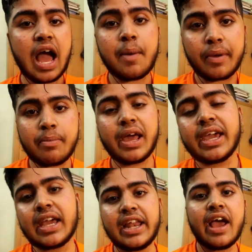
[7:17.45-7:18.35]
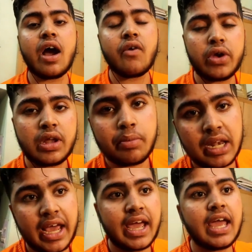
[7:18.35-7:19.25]
आपकी बाइक के लिए
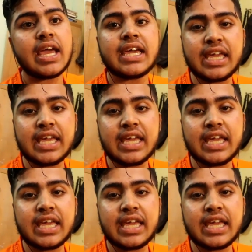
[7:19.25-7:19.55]
अवेलेबल है